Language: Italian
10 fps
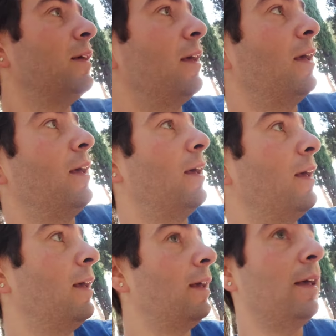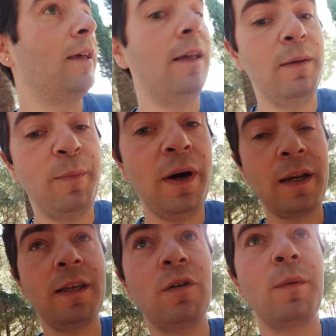e
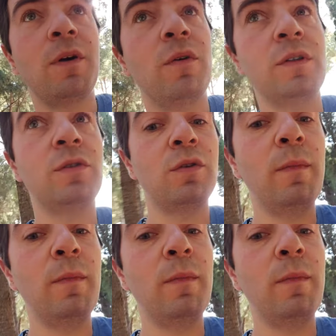parchi come questo